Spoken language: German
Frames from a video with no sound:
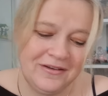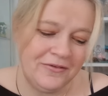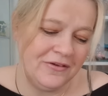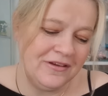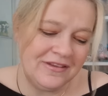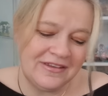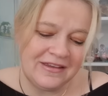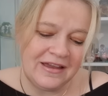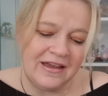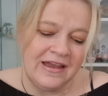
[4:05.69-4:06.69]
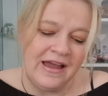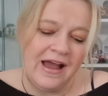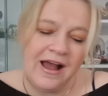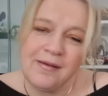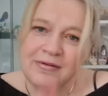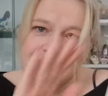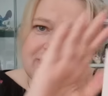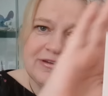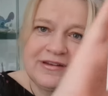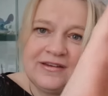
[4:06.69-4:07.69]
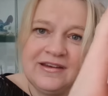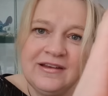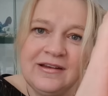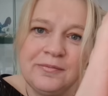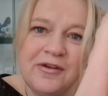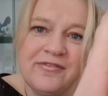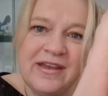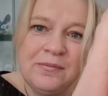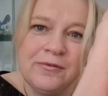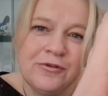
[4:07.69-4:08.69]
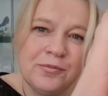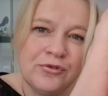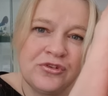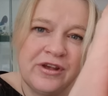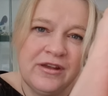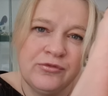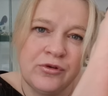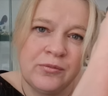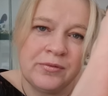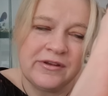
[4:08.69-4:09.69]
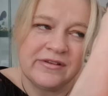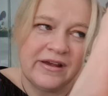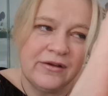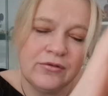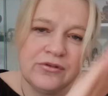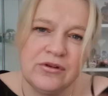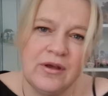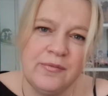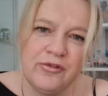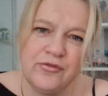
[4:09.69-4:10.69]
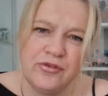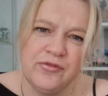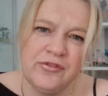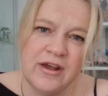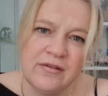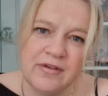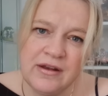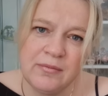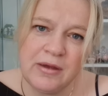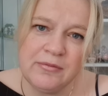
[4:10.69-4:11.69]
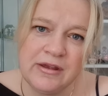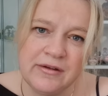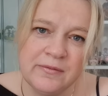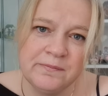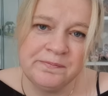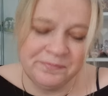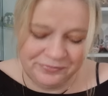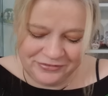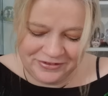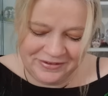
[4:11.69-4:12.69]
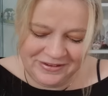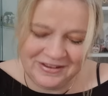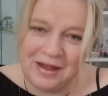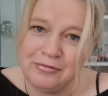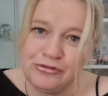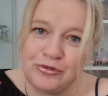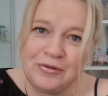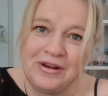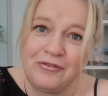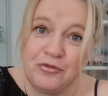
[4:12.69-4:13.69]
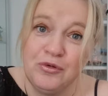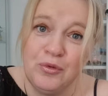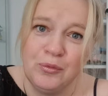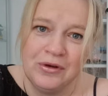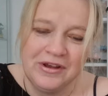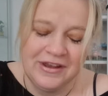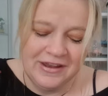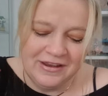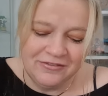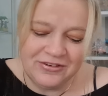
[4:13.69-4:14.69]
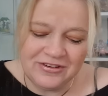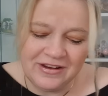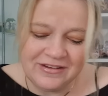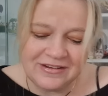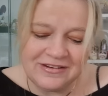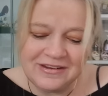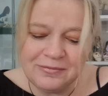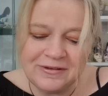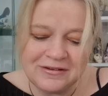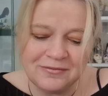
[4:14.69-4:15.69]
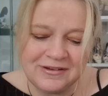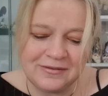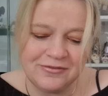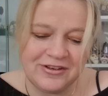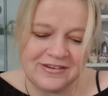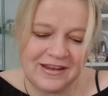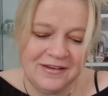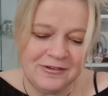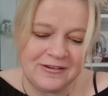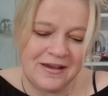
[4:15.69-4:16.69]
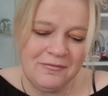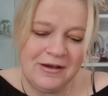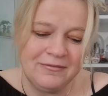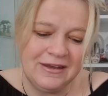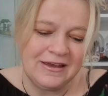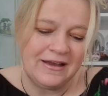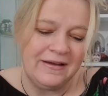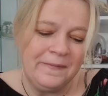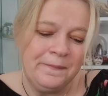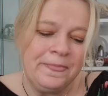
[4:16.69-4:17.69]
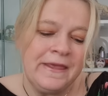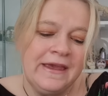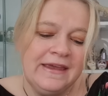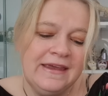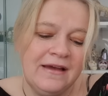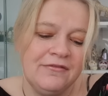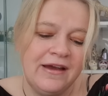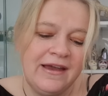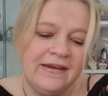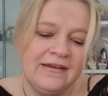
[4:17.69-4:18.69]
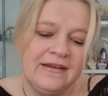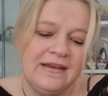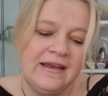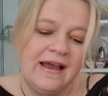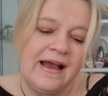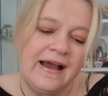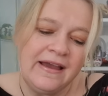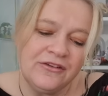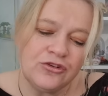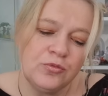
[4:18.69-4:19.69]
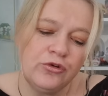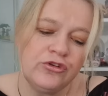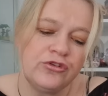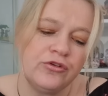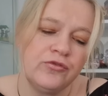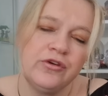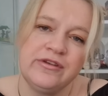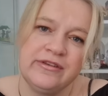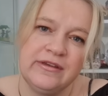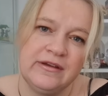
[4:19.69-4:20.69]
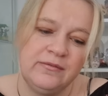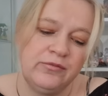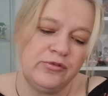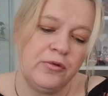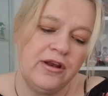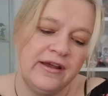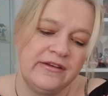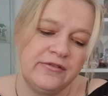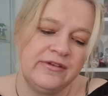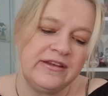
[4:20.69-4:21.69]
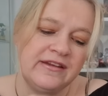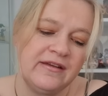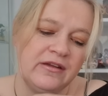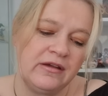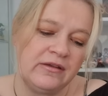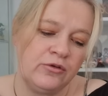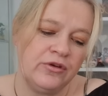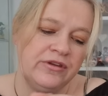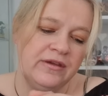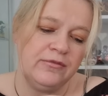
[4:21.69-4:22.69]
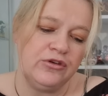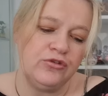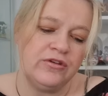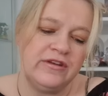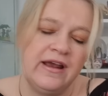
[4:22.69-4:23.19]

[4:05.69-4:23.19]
Und ich habe es tatsächlich bei Weltbild bestellt vor ein paar Tagen und innerhalb von fünf Tagen war der bei mir, ne? da habe ich so gedacht, wow, wie schnell sind die bitte mit dem Versand? Hammer, mega. Hier haben wir ein, ein Schmuckstück, wo ich, ähm, Spoiler, also wie gesagt, da könnt ihr eben die Türchen